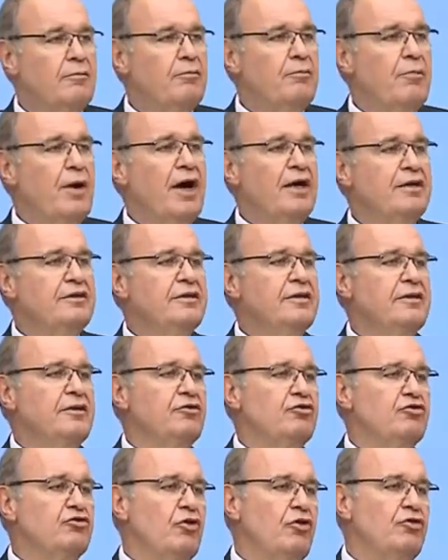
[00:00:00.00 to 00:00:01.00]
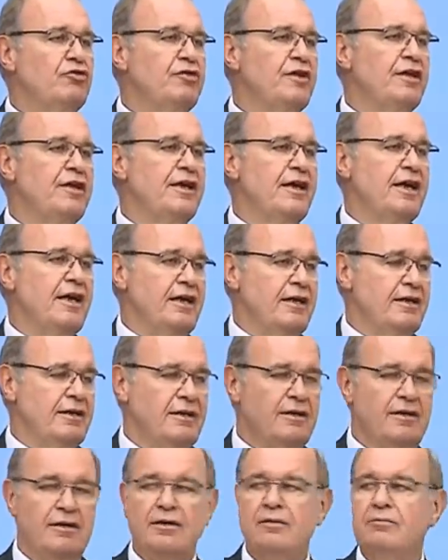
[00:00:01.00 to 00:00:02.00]
Biden'ın sözleri
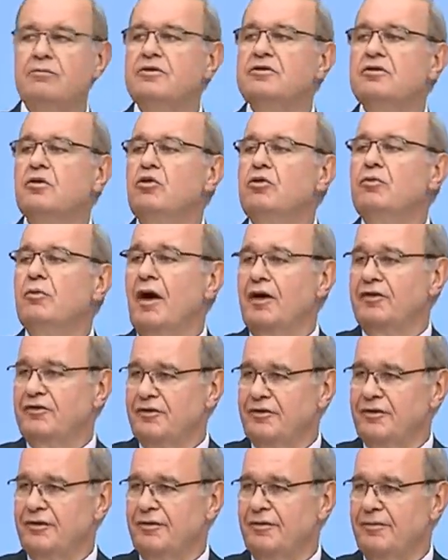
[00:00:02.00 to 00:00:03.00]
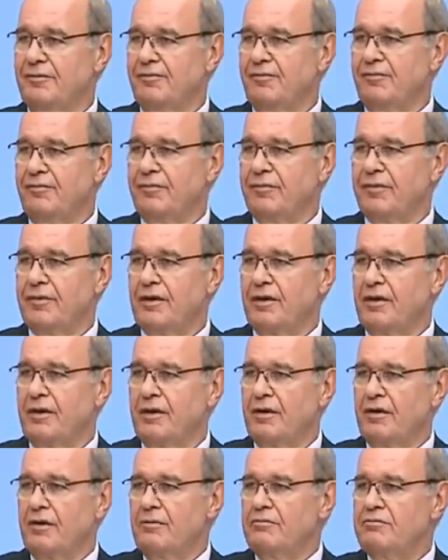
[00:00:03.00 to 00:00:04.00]
bize uymaz.
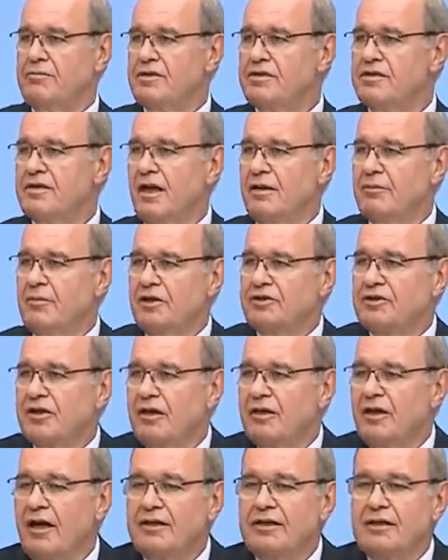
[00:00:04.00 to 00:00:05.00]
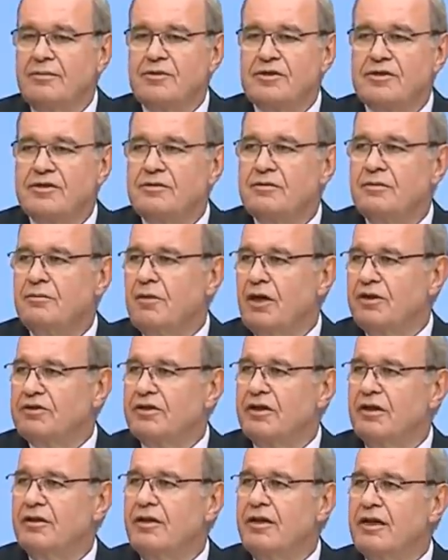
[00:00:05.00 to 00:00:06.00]
Bizler başkalar gibi
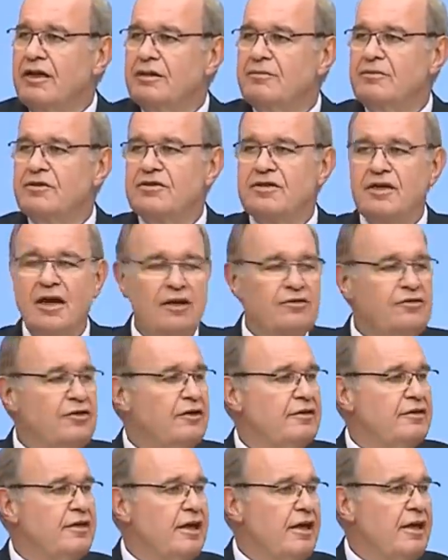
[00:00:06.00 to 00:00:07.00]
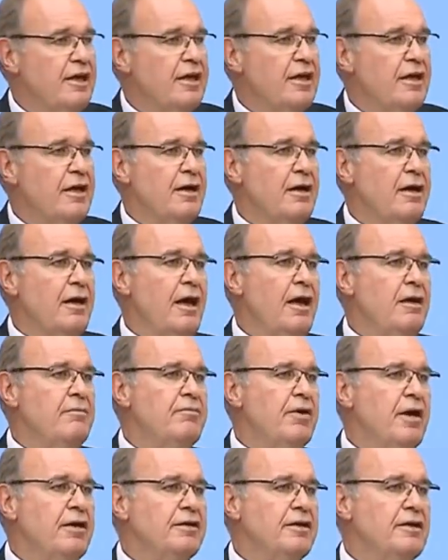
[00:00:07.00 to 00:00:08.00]
başkaları gibi siyaseti
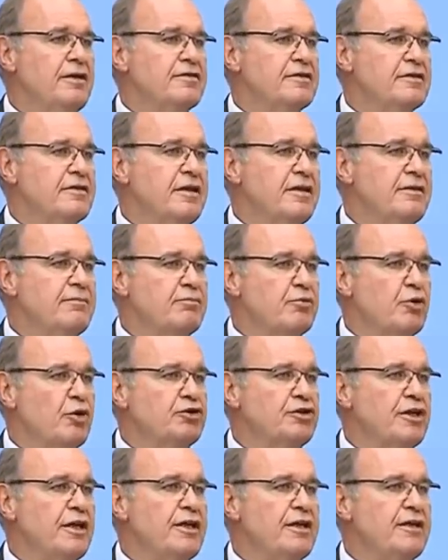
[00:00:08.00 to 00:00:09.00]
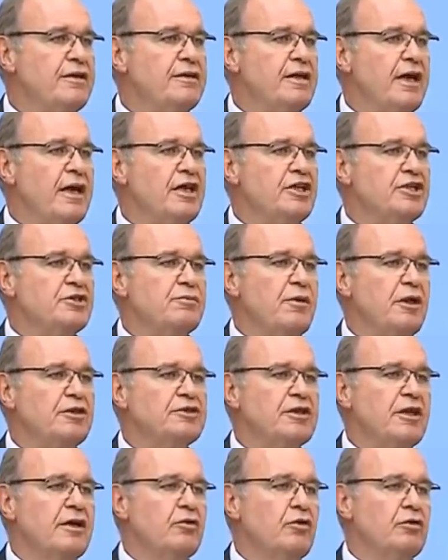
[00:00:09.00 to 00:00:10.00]
emperyalistlerin projelerinde eş
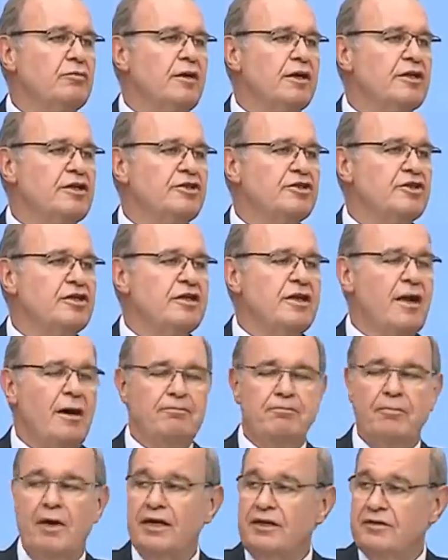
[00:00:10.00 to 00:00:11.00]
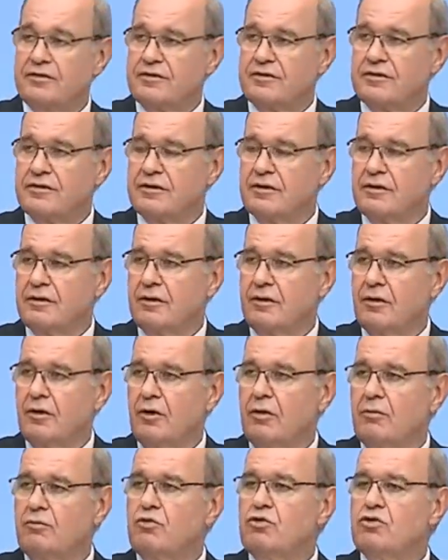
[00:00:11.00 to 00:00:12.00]
başkan olmak için yapmayız.
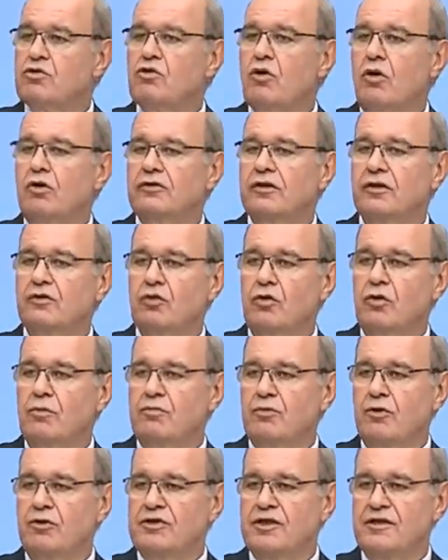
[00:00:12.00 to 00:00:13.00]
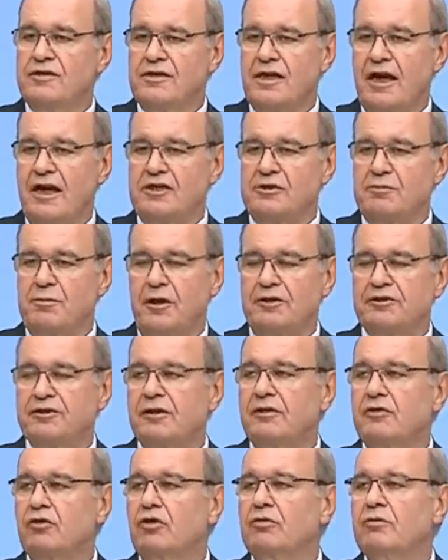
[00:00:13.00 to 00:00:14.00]
Büyük Orta Doğu projesi eş
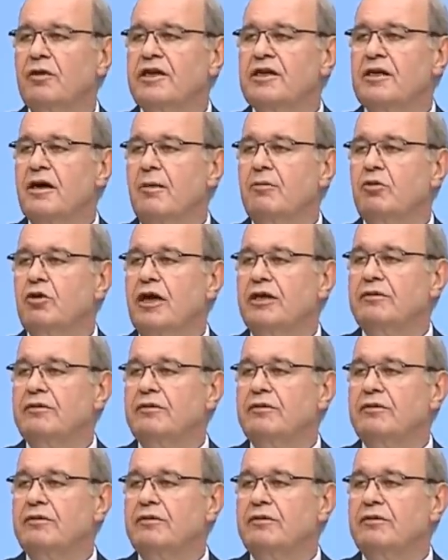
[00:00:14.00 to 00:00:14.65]
başkan olmayı kabul